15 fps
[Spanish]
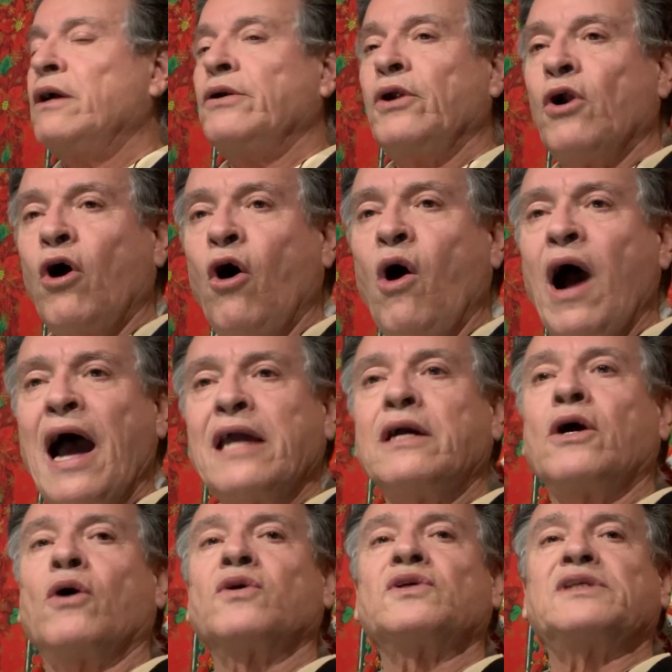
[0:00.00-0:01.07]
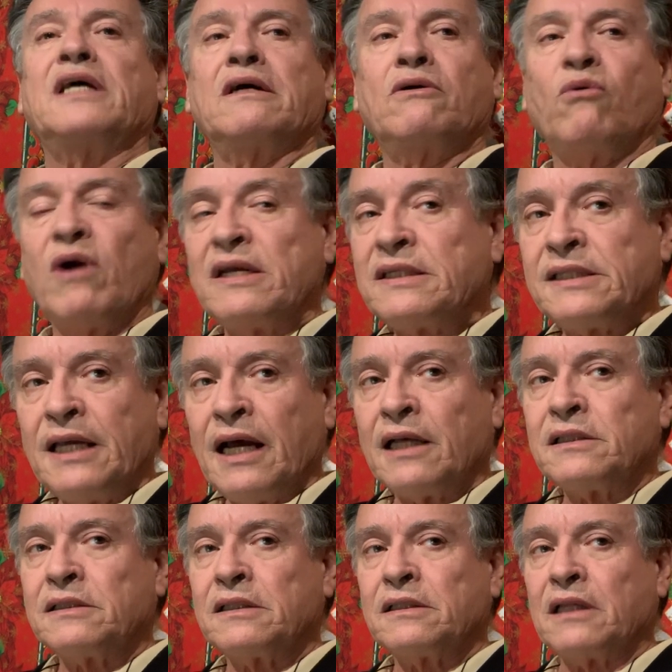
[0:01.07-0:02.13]
No hay
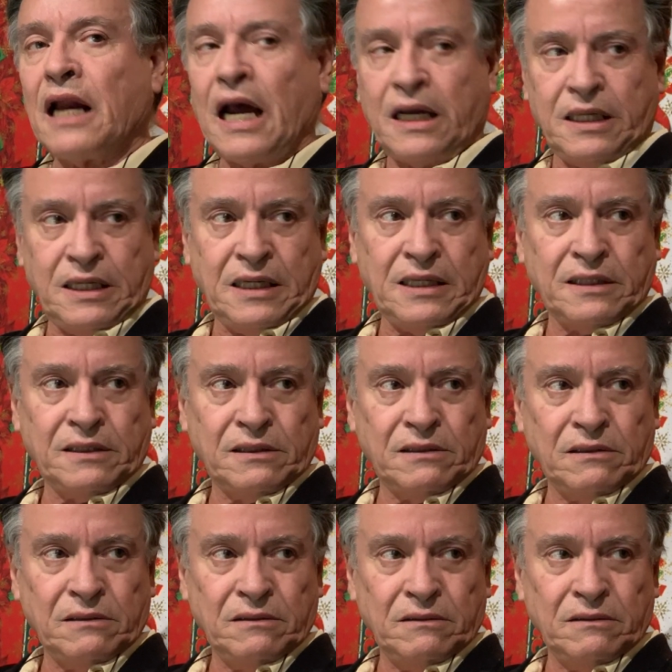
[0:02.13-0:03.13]
consecuencias trágicas.